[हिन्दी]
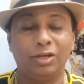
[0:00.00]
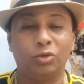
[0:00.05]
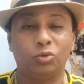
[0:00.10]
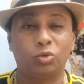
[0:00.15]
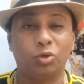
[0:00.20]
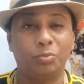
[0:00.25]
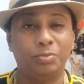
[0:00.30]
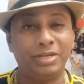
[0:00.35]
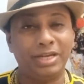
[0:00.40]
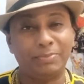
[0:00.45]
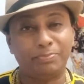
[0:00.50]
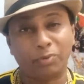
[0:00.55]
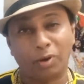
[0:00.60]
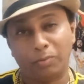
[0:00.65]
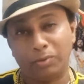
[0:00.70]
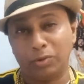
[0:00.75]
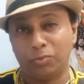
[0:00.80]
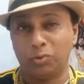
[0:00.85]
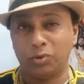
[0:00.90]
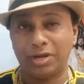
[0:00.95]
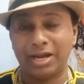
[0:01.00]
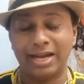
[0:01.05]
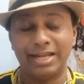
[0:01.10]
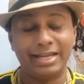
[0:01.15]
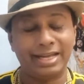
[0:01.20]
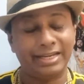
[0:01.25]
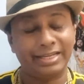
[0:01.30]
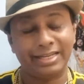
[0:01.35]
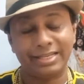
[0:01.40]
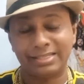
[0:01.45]
तो अब ये प्रॉब्लम हो गया है
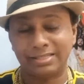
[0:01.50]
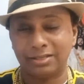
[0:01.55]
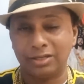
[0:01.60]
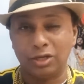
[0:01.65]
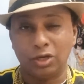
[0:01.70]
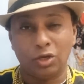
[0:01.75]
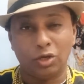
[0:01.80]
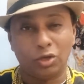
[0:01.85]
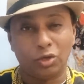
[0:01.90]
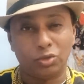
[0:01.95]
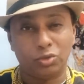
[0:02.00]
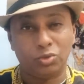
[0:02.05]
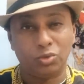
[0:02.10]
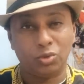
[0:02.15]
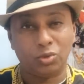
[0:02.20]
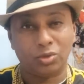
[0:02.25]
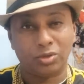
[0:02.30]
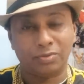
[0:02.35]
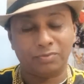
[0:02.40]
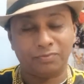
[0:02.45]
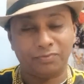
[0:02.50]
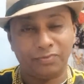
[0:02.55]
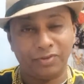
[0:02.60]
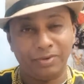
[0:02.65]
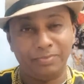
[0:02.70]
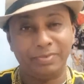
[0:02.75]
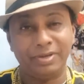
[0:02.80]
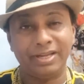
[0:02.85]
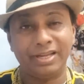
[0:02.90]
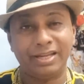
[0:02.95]
यानी कि जो
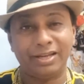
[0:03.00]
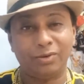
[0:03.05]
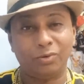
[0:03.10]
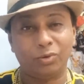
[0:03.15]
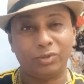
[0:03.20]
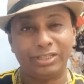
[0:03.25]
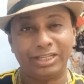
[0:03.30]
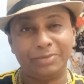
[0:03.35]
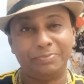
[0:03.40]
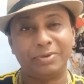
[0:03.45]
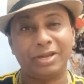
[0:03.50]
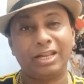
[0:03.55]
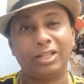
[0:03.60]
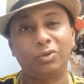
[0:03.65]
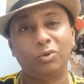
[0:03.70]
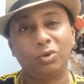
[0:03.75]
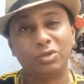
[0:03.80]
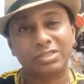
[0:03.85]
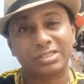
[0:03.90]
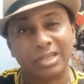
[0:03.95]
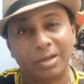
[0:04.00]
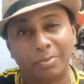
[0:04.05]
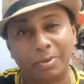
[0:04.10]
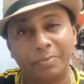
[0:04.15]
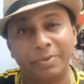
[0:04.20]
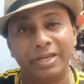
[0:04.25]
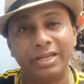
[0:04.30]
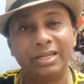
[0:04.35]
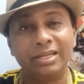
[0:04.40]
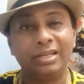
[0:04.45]
फिल्में ओ टी पर आने वो सब
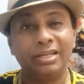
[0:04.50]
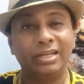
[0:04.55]
अभी